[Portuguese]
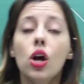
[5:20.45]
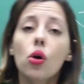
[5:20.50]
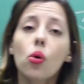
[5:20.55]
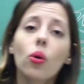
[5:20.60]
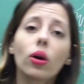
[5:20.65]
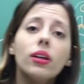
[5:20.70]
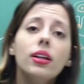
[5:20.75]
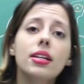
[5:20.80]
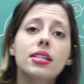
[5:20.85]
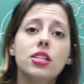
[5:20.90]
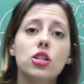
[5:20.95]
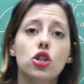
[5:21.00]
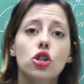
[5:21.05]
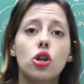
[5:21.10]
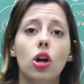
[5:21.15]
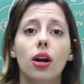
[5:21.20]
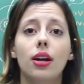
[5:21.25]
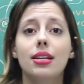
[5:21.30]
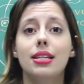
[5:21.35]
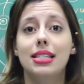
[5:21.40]
Quando esse
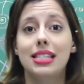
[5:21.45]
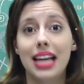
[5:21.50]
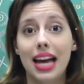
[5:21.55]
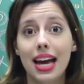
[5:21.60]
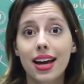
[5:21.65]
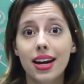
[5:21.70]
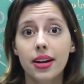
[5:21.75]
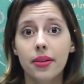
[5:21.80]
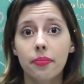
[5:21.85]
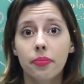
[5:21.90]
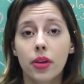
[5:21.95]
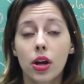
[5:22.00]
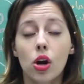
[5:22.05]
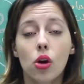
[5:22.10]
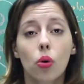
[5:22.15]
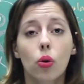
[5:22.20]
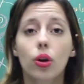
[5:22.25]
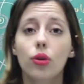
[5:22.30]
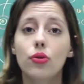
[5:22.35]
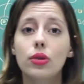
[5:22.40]
estoque zera,
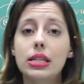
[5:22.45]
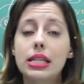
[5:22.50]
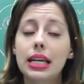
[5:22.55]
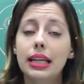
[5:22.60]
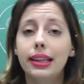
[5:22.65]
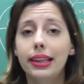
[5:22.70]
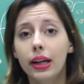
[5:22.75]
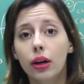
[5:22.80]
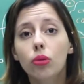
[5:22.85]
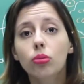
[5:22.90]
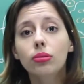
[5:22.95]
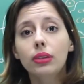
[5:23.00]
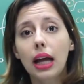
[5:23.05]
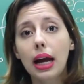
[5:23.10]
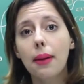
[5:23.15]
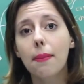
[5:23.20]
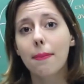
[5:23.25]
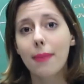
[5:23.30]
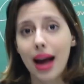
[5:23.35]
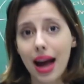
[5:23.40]
quando você não
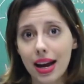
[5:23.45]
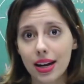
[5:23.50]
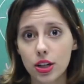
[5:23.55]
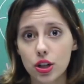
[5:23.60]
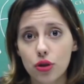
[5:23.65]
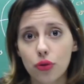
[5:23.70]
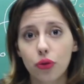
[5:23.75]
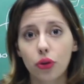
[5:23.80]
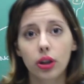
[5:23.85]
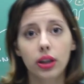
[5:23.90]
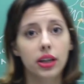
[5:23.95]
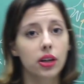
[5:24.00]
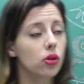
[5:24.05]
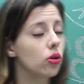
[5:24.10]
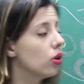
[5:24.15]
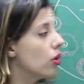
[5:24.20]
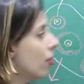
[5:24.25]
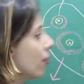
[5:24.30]
tem mais folículo